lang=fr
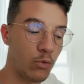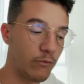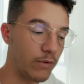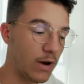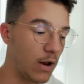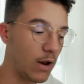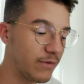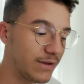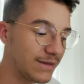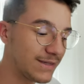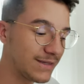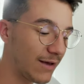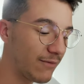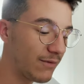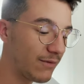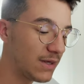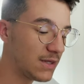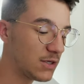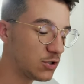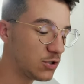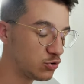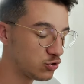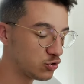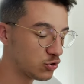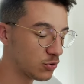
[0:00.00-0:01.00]
Donc voilà, on va
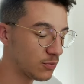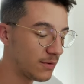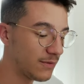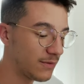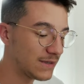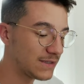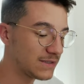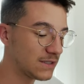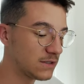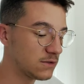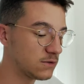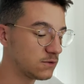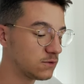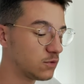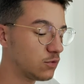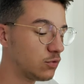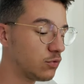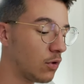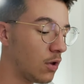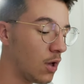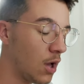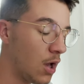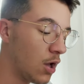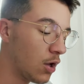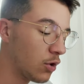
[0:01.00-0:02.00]
travailler justement avec cette
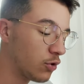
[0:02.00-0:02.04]
zone